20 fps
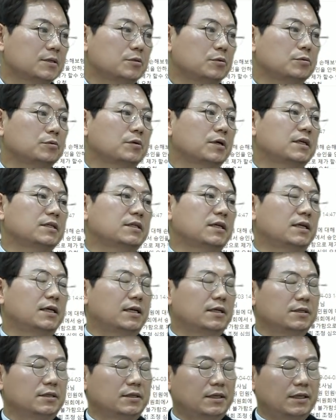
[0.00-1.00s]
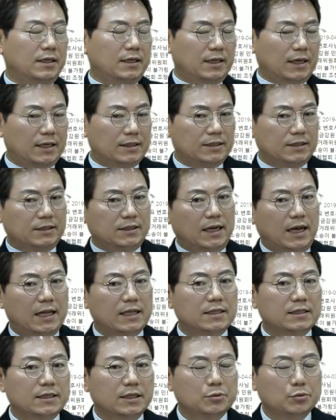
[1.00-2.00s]
소송까지 갈 가능, 가지는
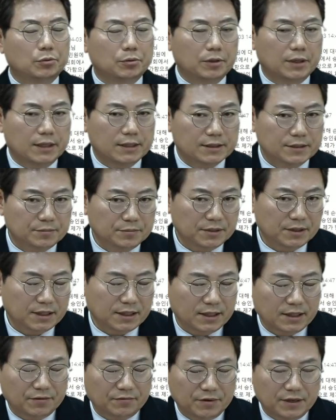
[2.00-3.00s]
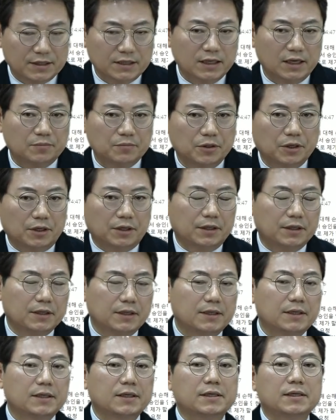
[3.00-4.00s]
않는 게 좋을 것 같습니다. 왜냐하면
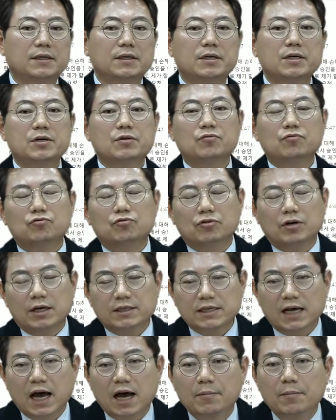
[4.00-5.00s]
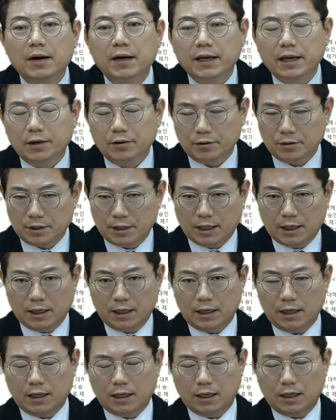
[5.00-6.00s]
누가
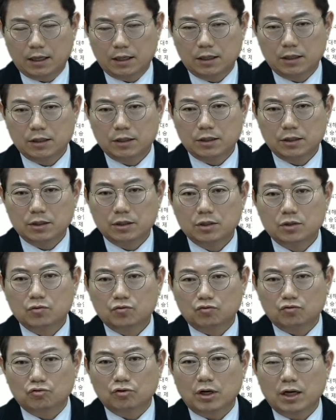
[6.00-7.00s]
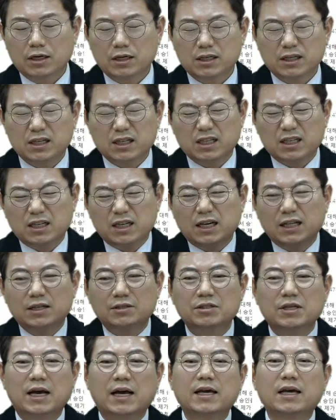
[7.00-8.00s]
사망했거나 누가
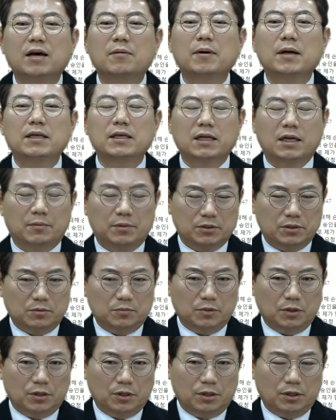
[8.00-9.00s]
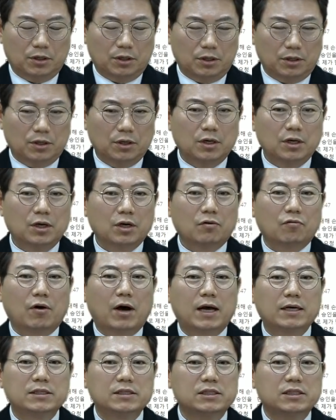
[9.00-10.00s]
크게 장애가 많이 남았으면
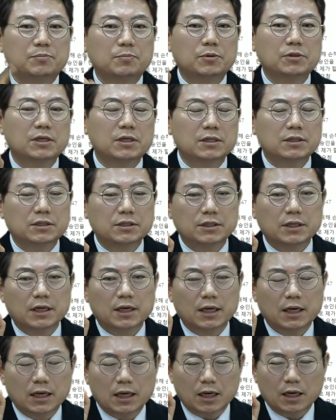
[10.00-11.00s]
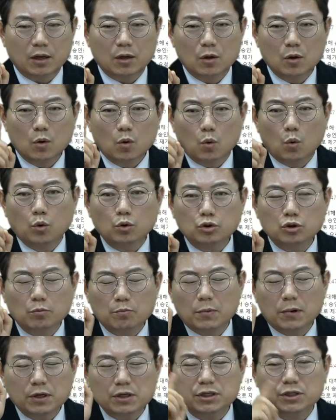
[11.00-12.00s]
과시 10%에
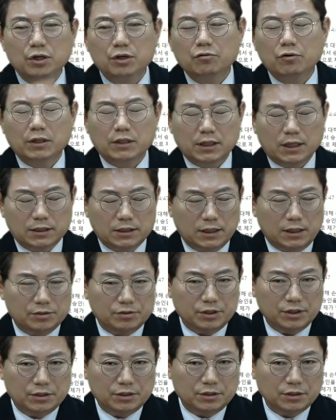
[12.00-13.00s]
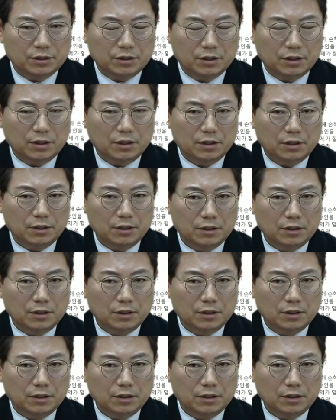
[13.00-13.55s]
5천만 원 1억이 왔다 갔다 할 수 있죠.